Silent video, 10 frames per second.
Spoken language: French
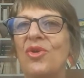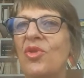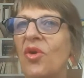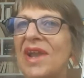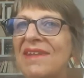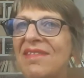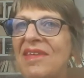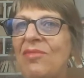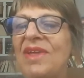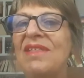dans
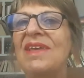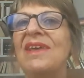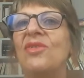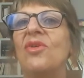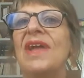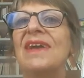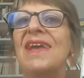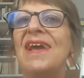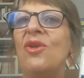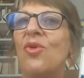l'intimité dans
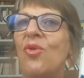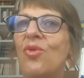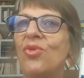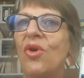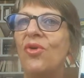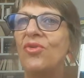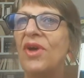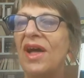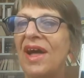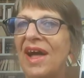laquelle on
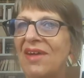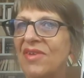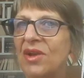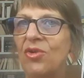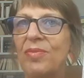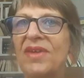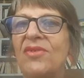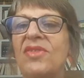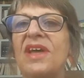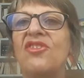entre avec le
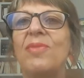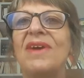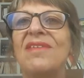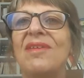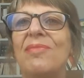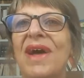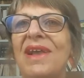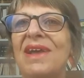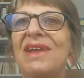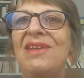personnage
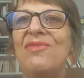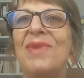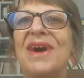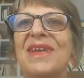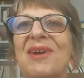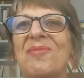principal, Liv Maria.